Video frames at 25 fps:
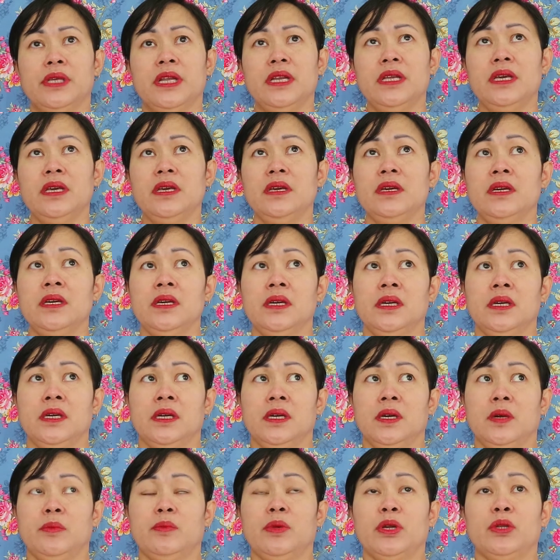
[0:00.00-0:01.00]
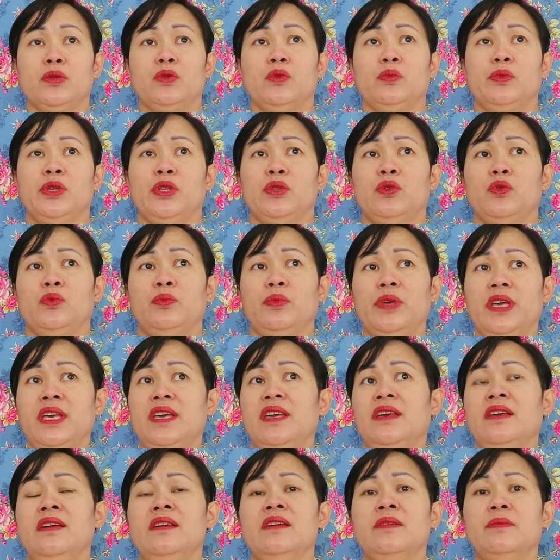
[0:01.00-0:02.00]
jadi
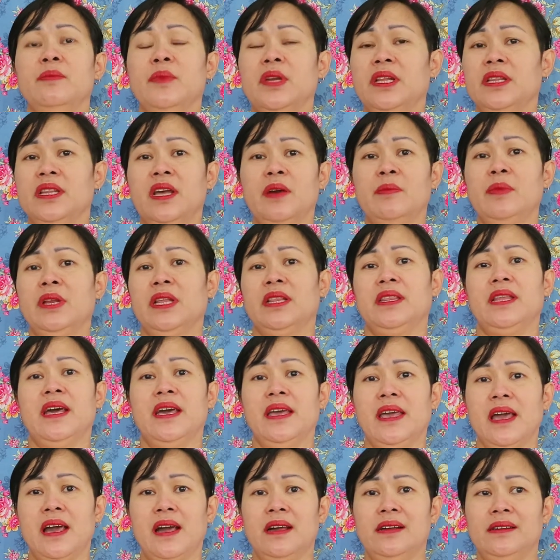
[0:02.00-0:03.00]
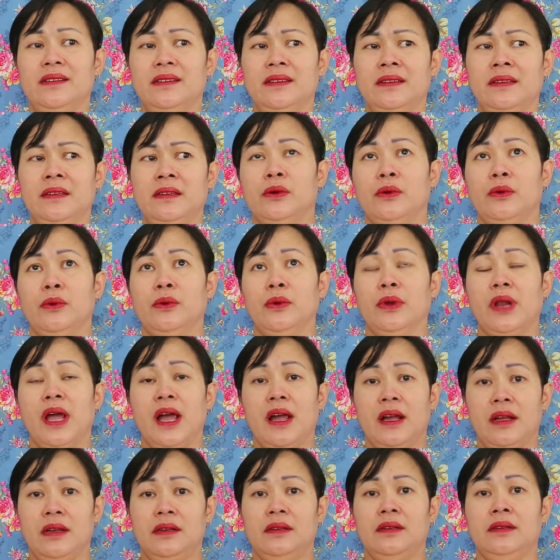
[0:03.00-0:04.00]
bertubi-tubi berita-berita yang
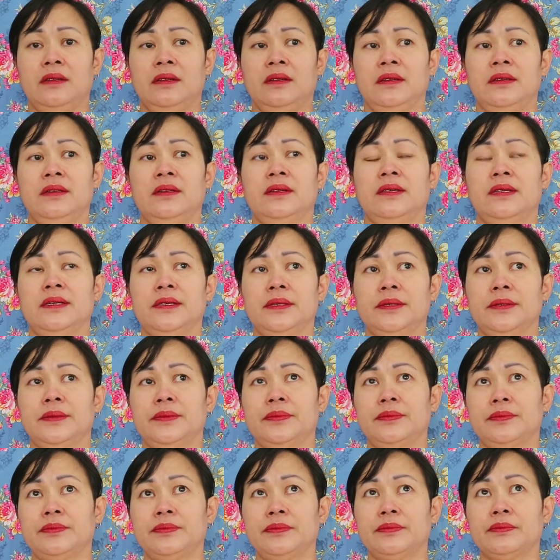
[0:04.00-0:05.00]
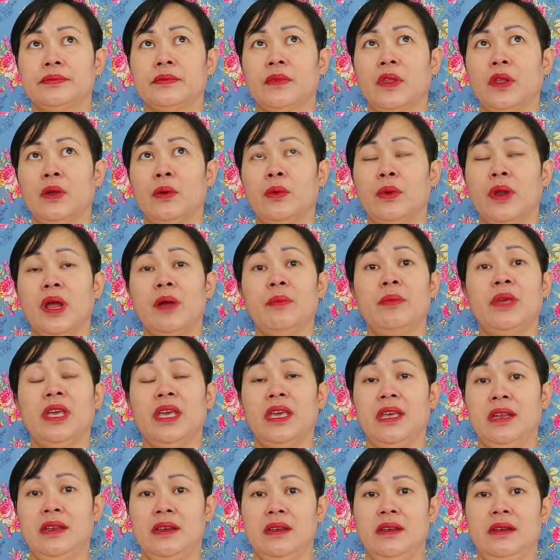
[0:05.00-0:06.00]
kurang kurang
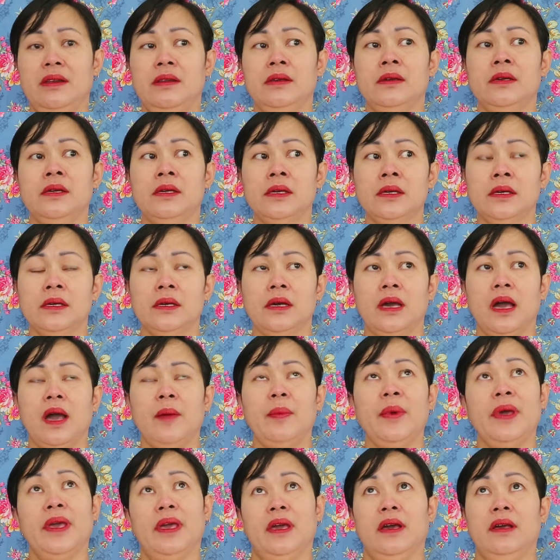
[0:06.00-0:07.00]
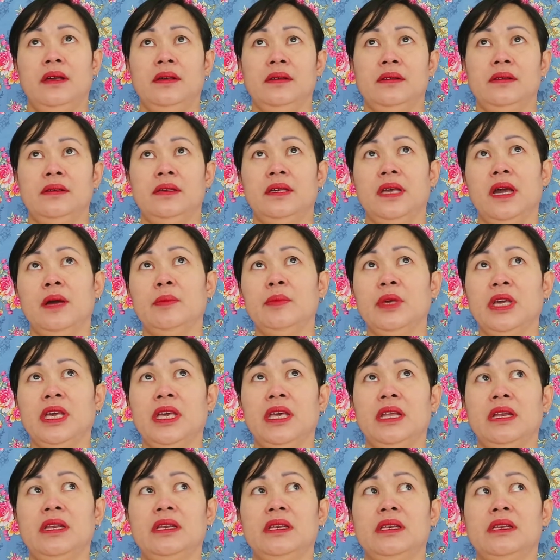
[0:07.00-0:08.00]
bikin apa ya yang
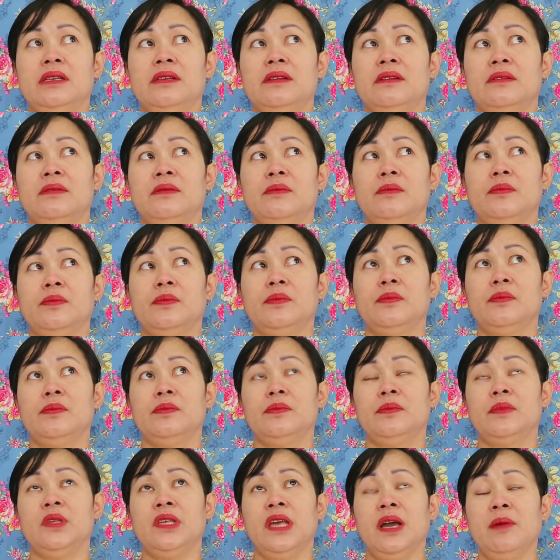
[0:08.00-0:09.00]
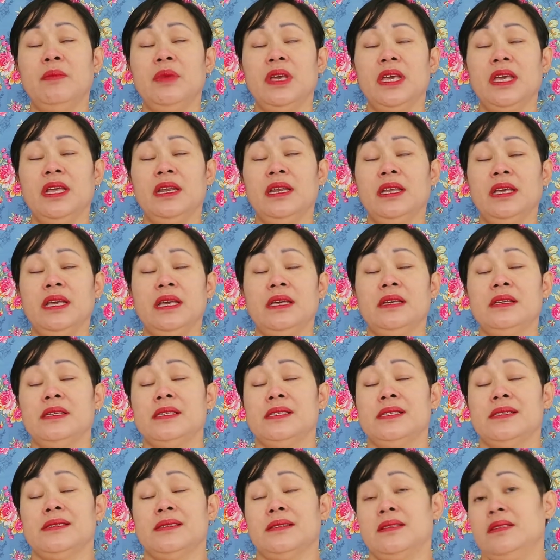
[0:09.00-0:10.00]
bikin yang bikin
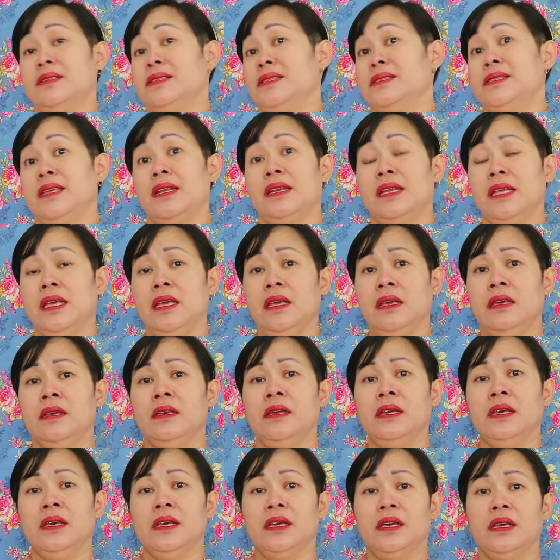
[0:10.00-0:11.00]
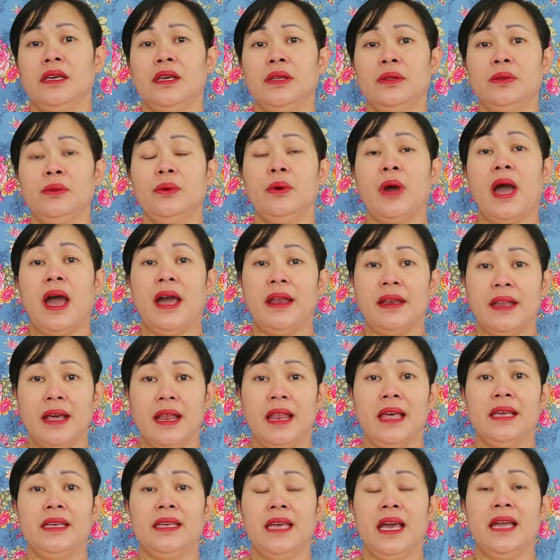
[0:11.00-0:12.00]
sedih gitu ada
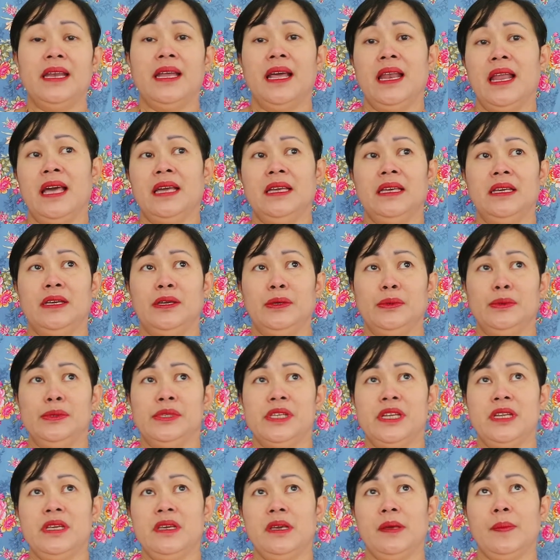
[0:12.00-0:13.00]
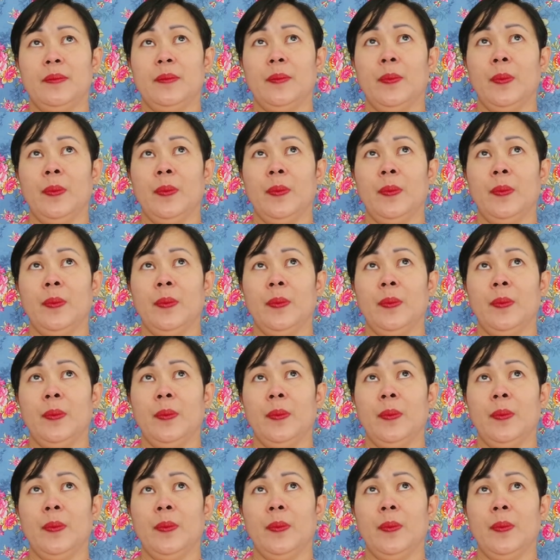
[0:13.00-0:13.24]
lagi ada lagi gitu jadi